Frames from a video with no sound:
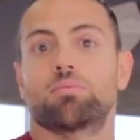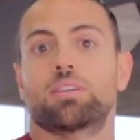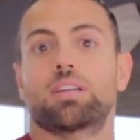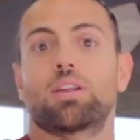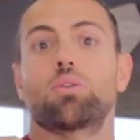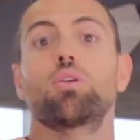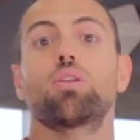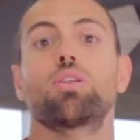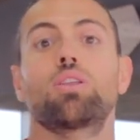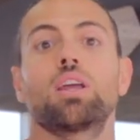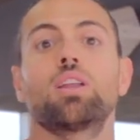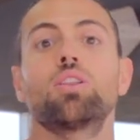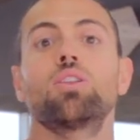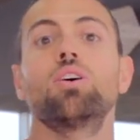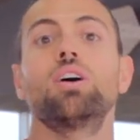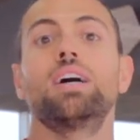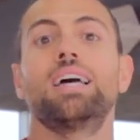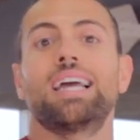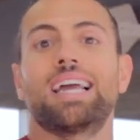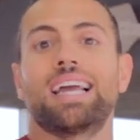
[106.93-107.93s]

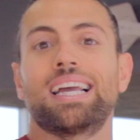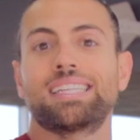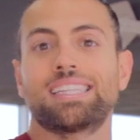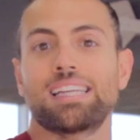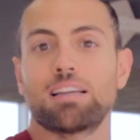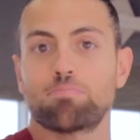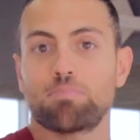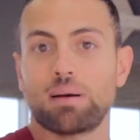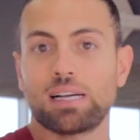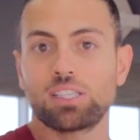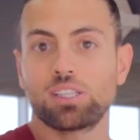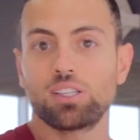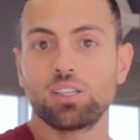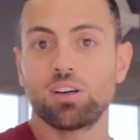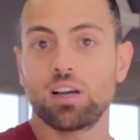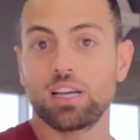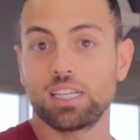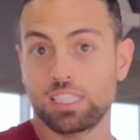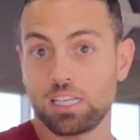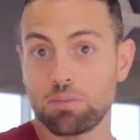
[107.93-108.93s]
reduciendo ese
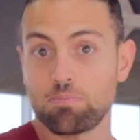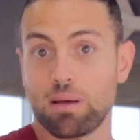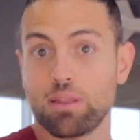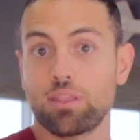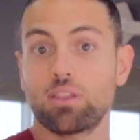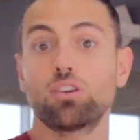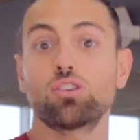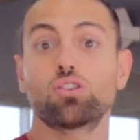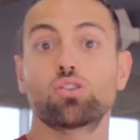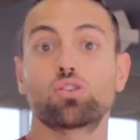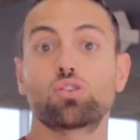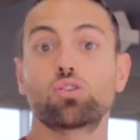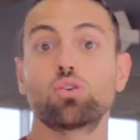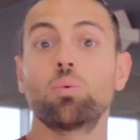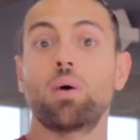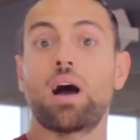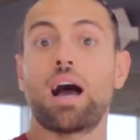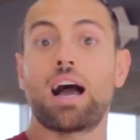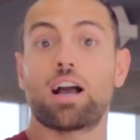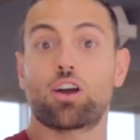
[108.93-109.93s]
espacio, ese espacio
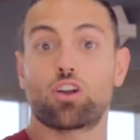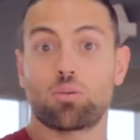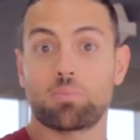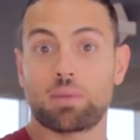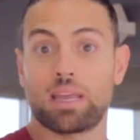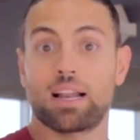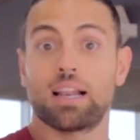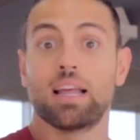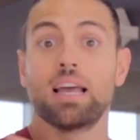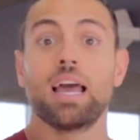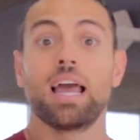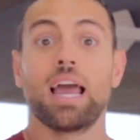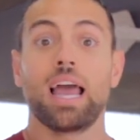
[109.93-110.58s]
subacromial.